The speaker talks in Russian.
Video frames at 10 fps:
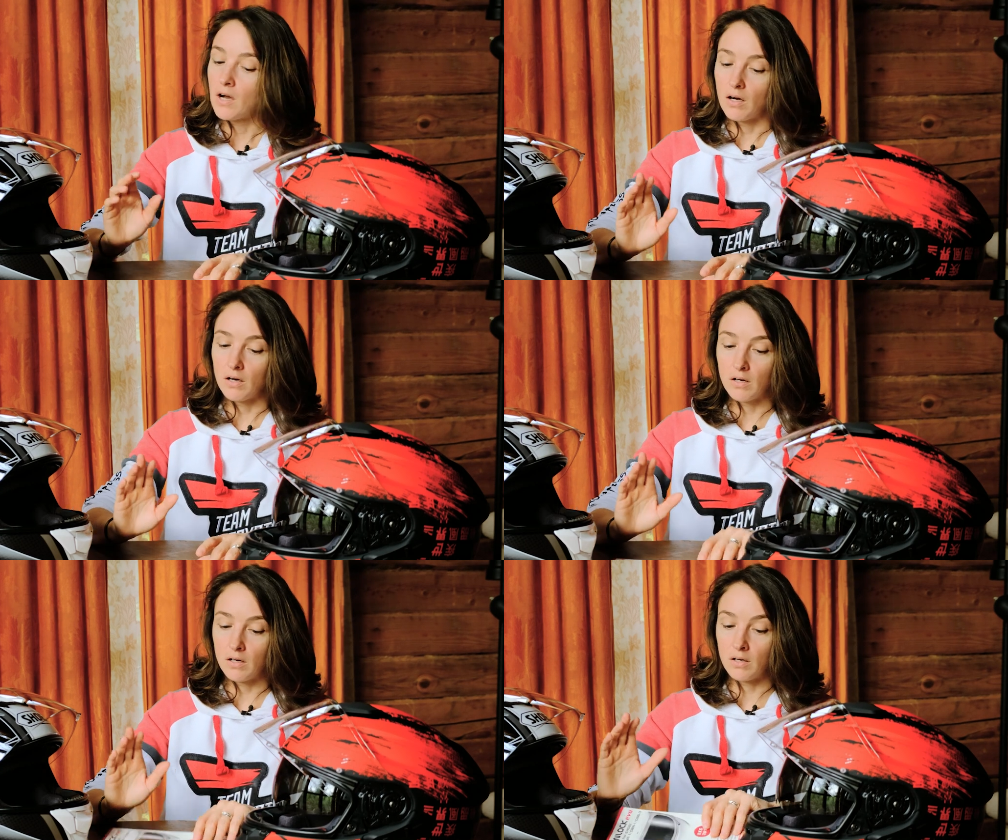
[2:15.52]

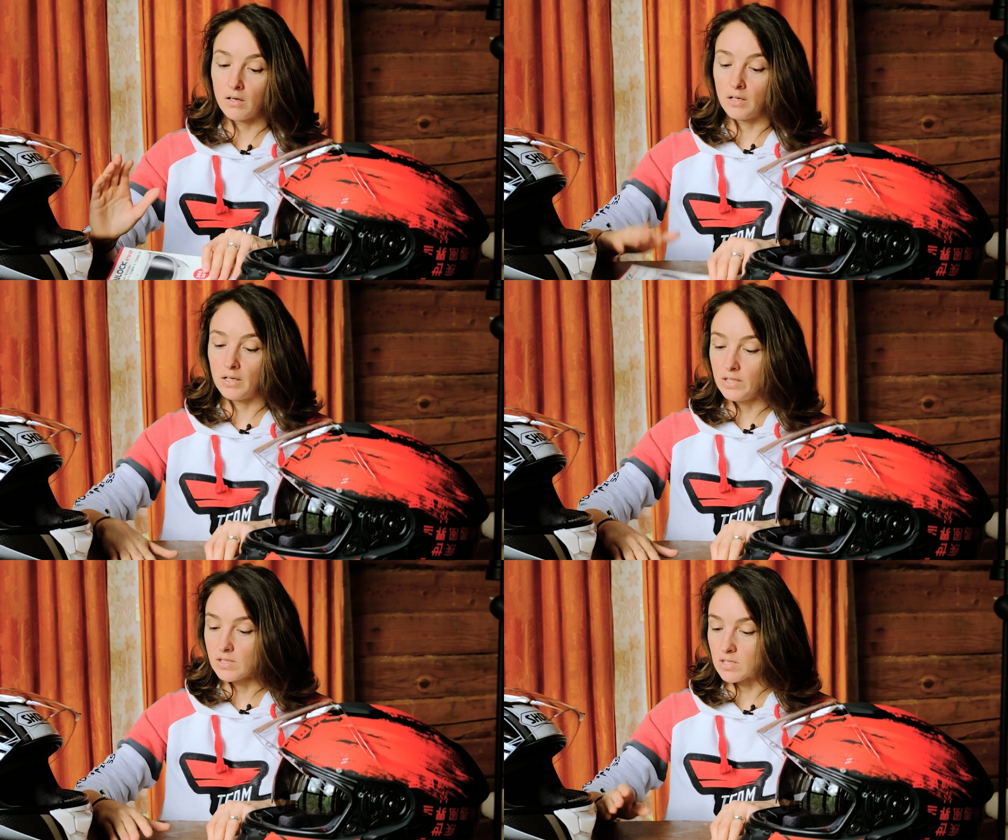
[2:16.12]
А,
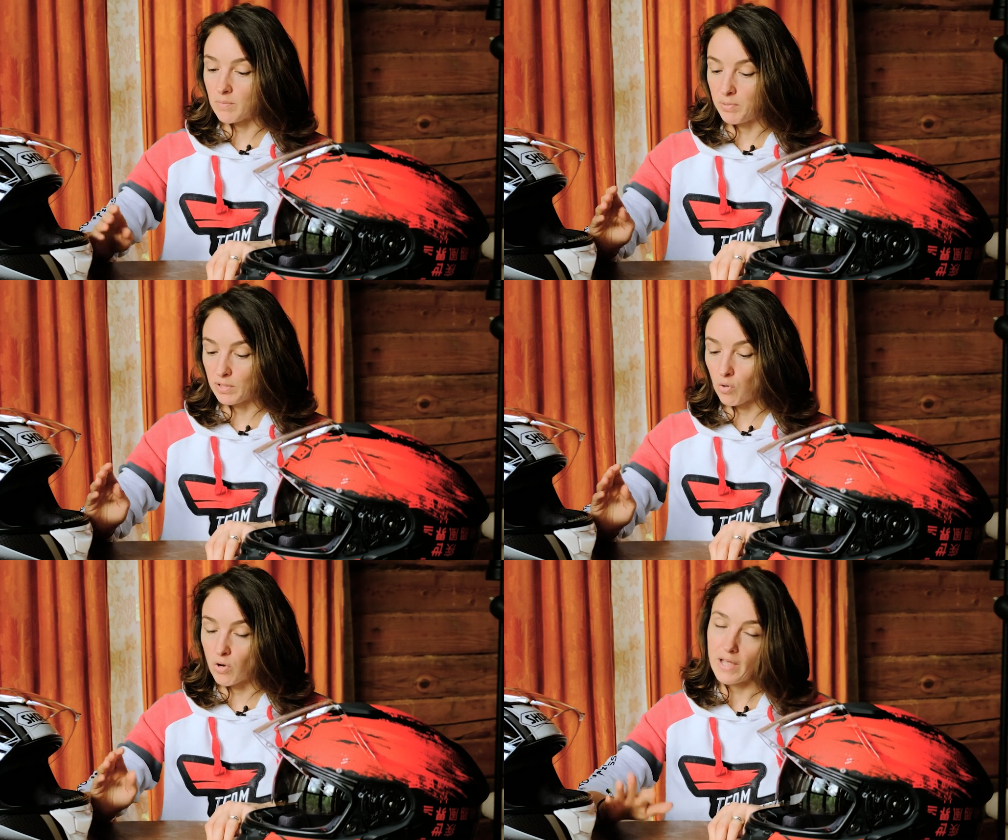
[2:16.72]
линза
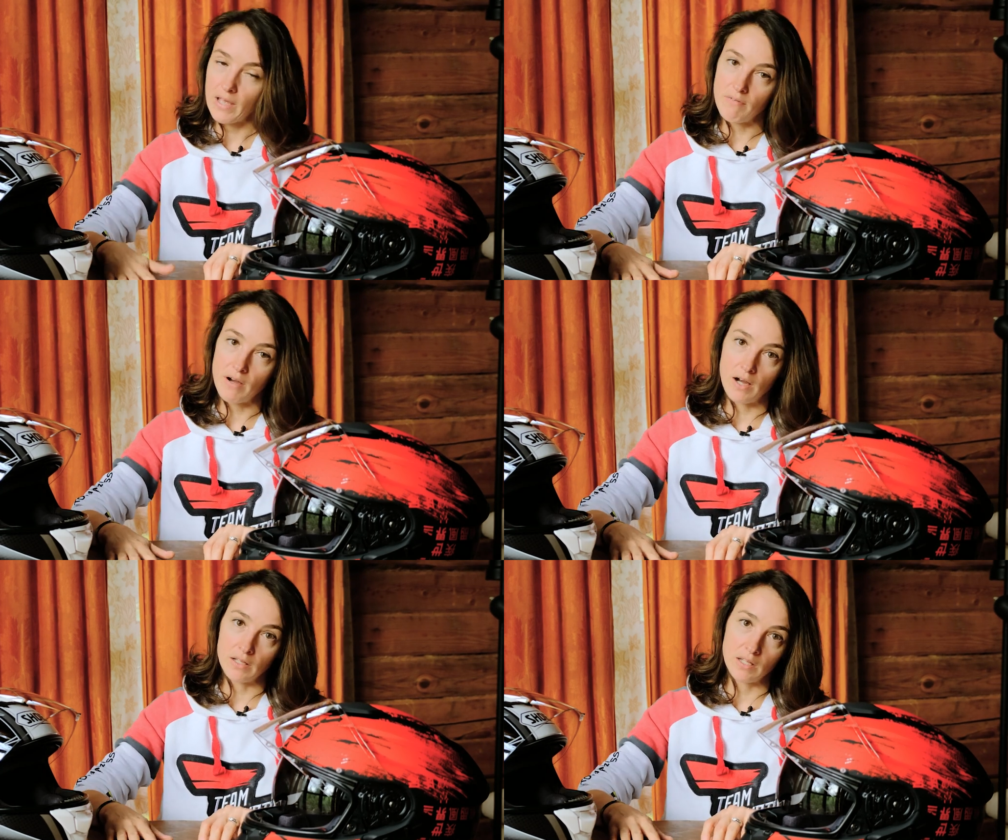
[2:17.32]
Pinlock Evo,
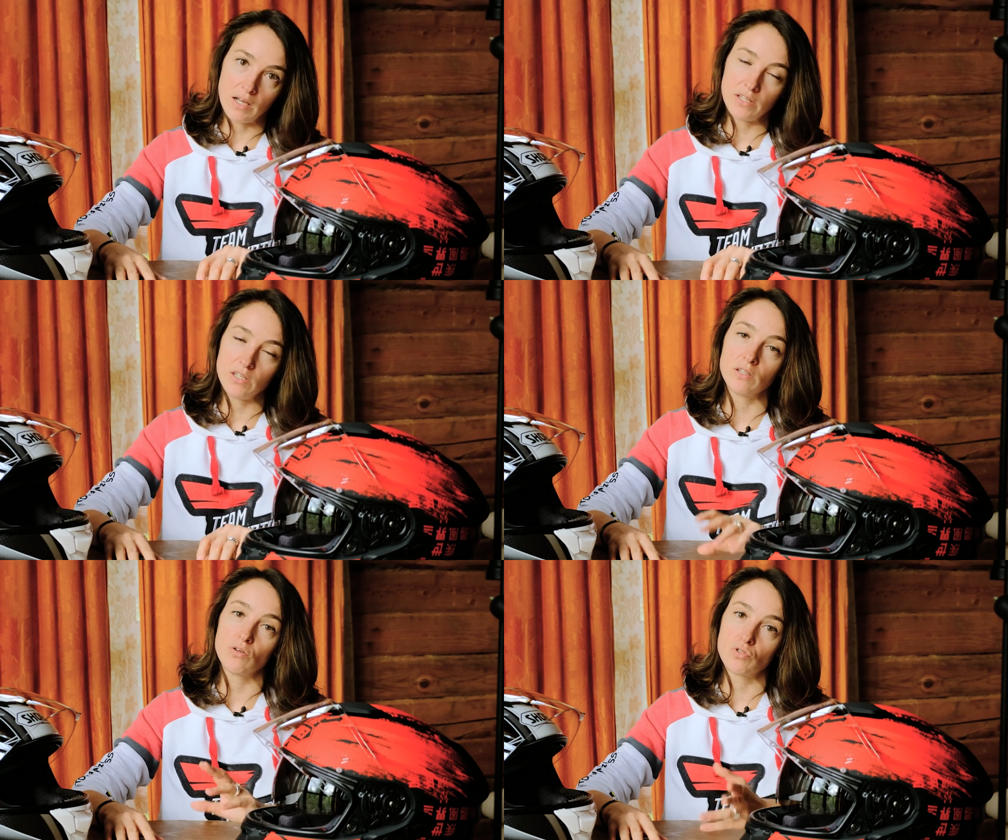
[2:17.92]
она
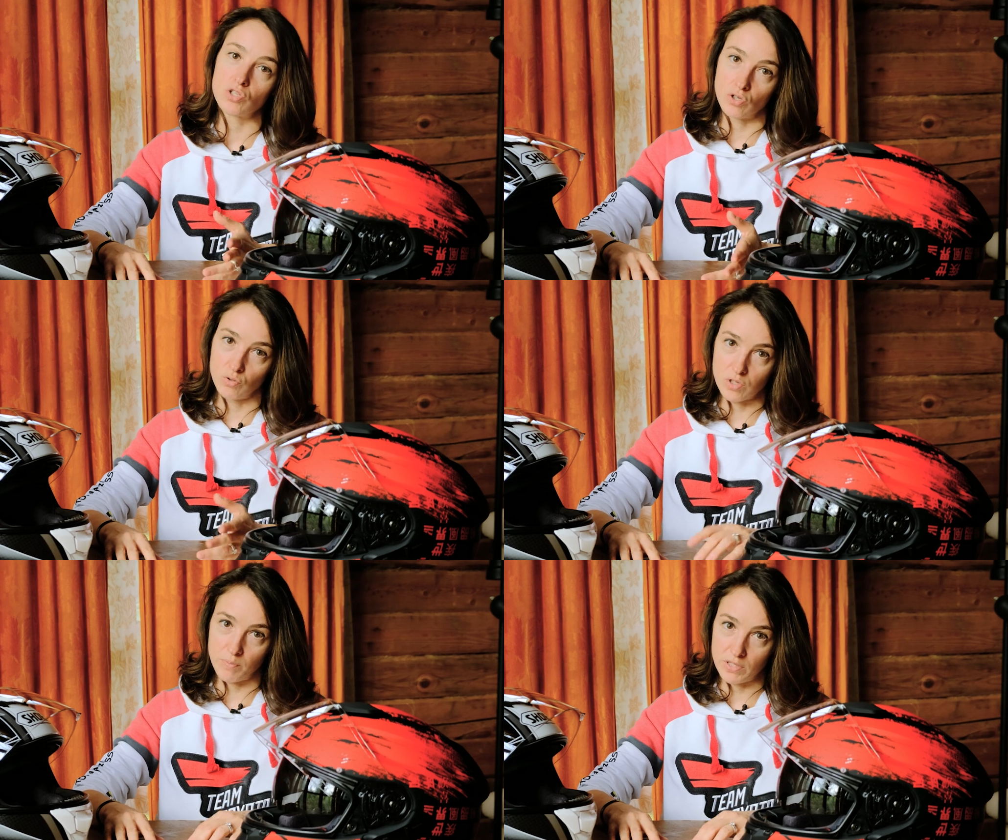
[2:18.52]
не дает
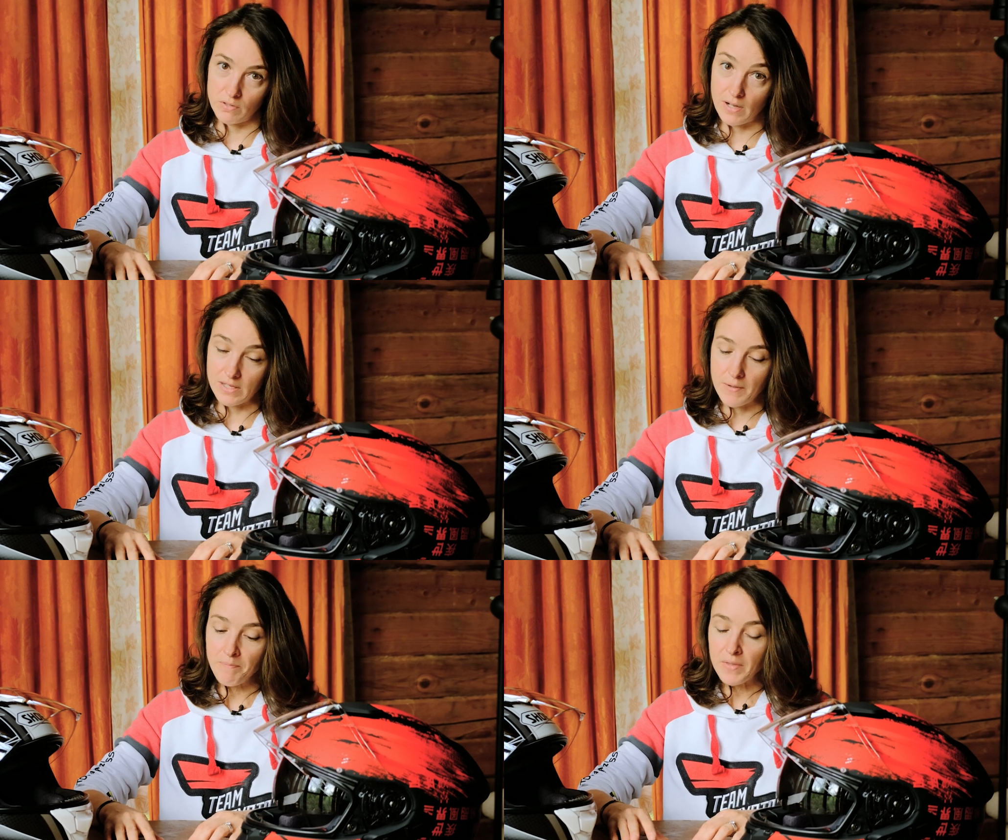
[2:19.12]
стеклу запотевать
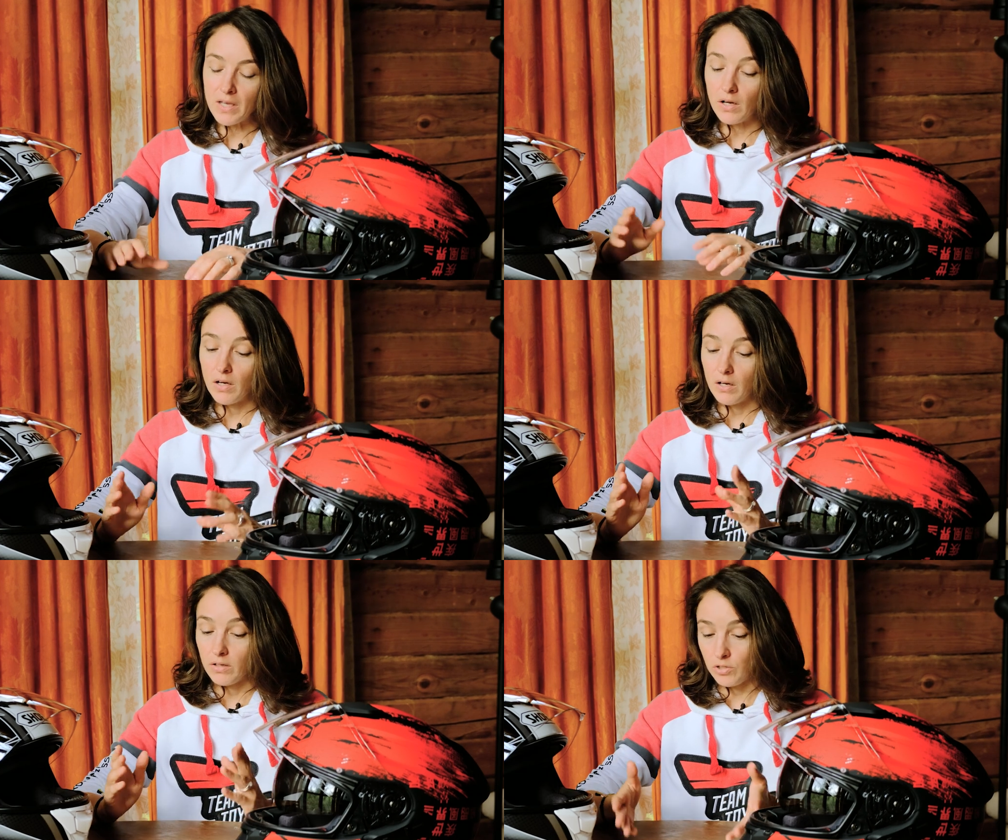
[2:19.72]

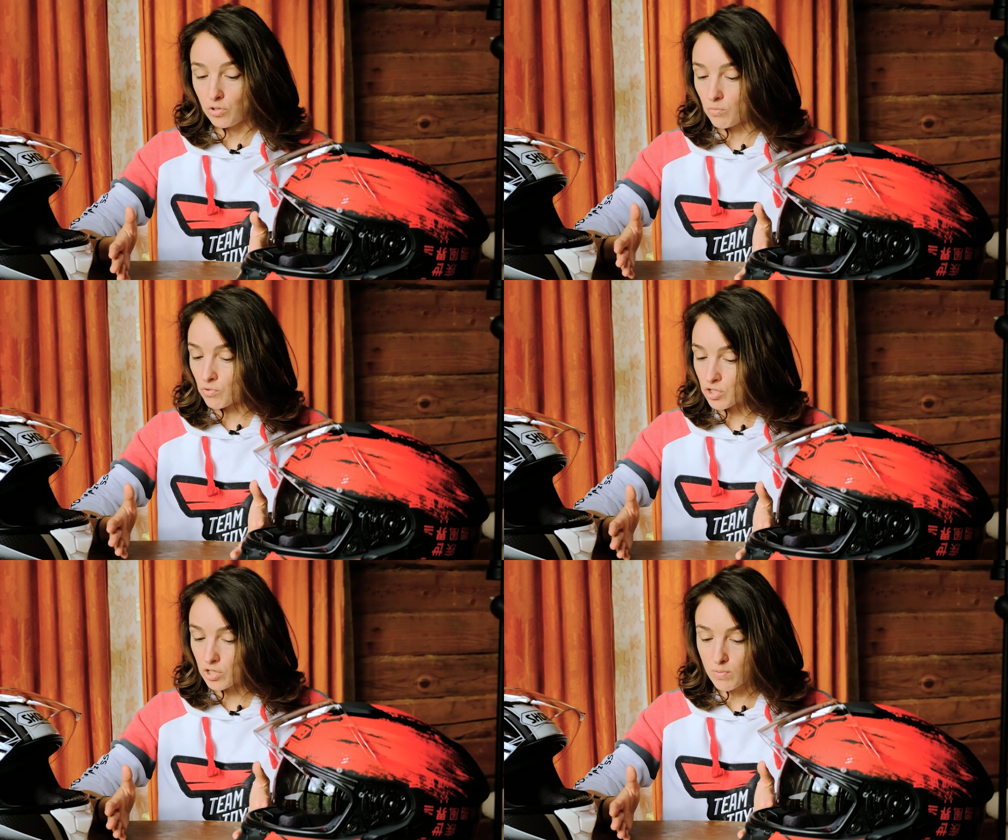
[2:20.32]
ее
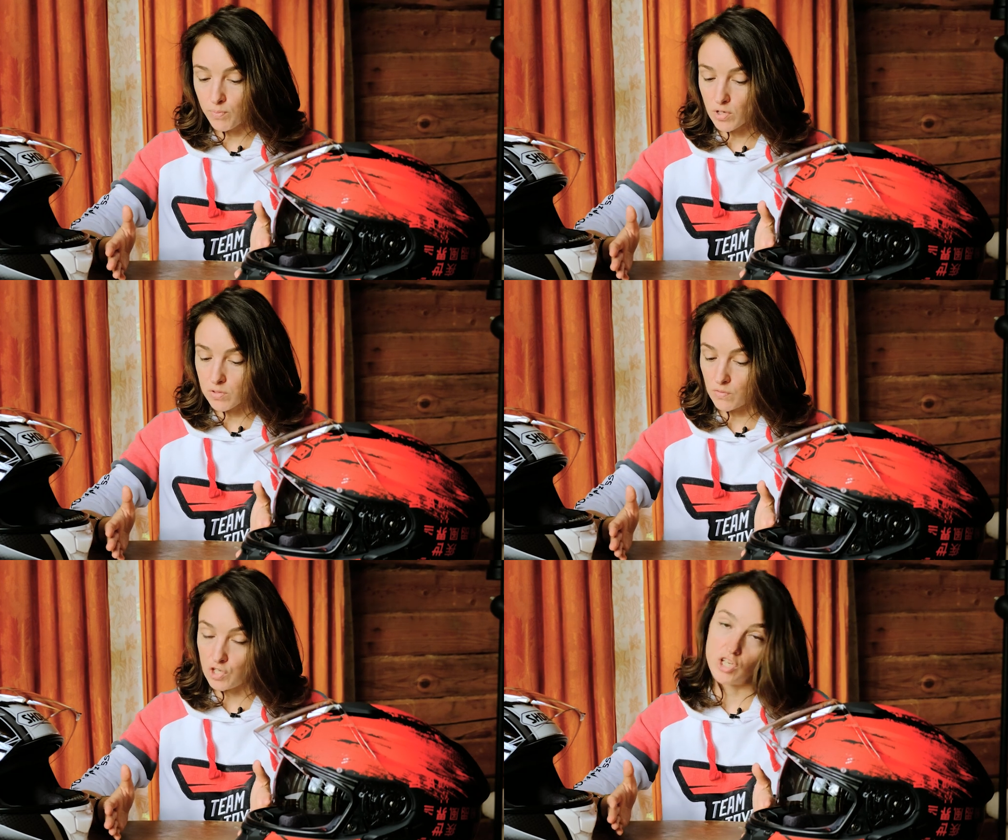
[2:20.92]
можно
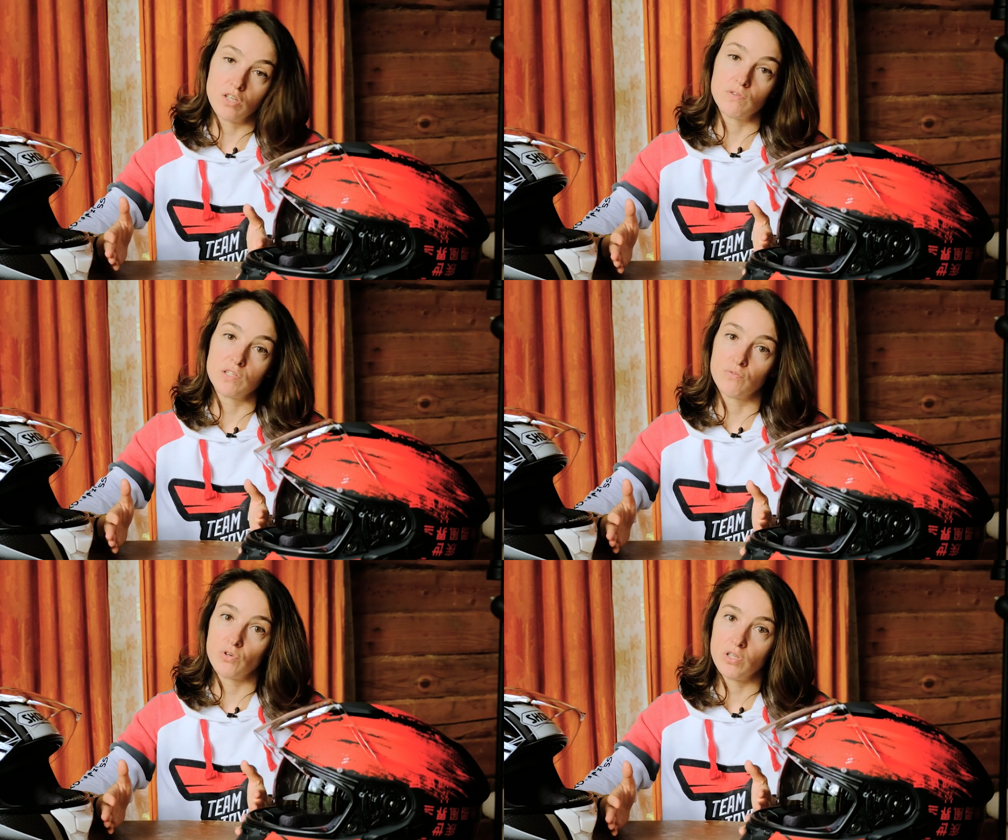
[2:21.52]
использовать в течение
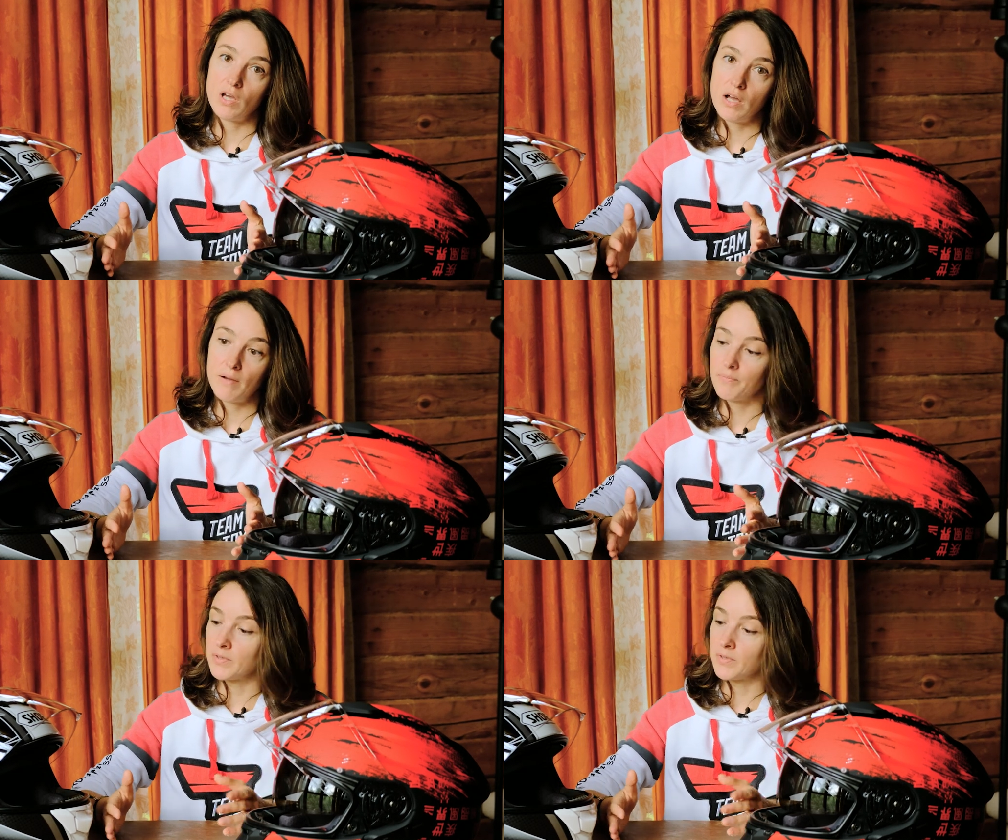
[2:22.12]
всего дня.